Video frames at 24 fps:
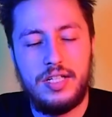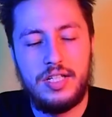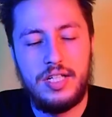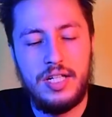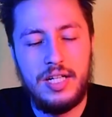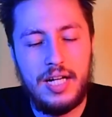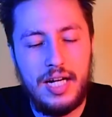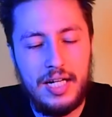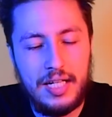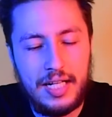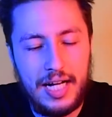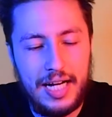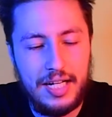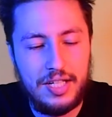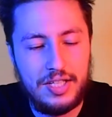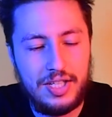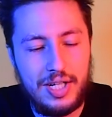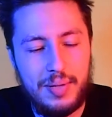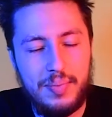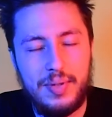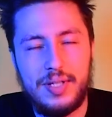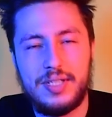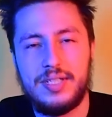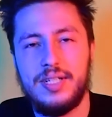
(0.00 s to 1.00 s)
Czy
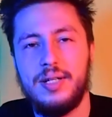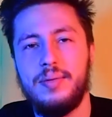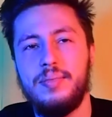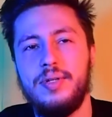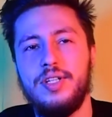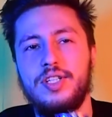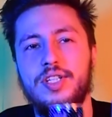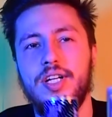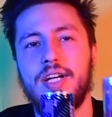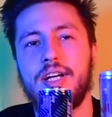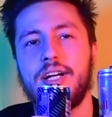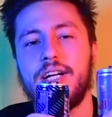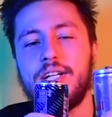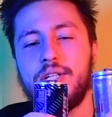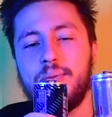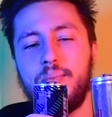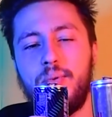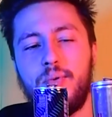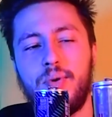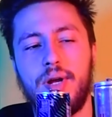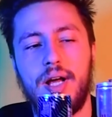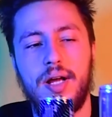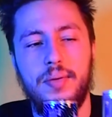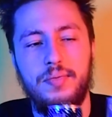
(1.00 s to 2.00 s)
najtańsze, bo jest najbliżej Red
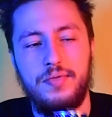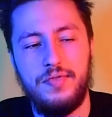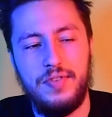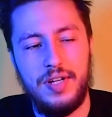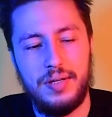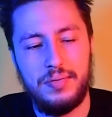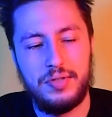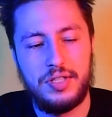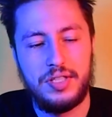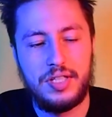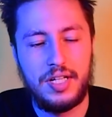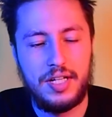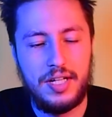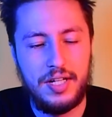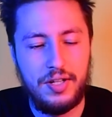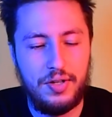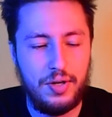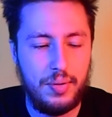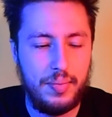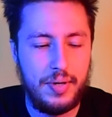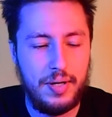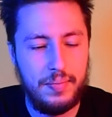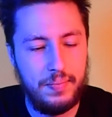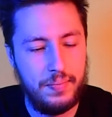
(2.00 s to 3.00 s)
Bulla i mówiłem, że takie
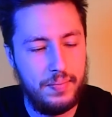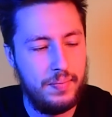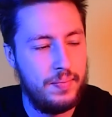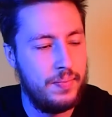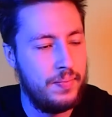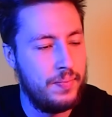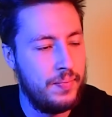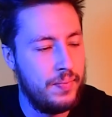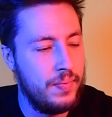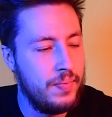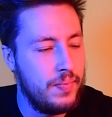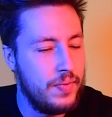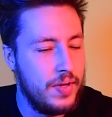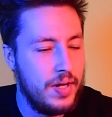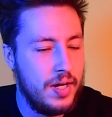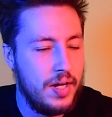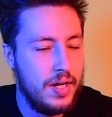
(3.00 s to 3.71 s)
dobre. Mhm.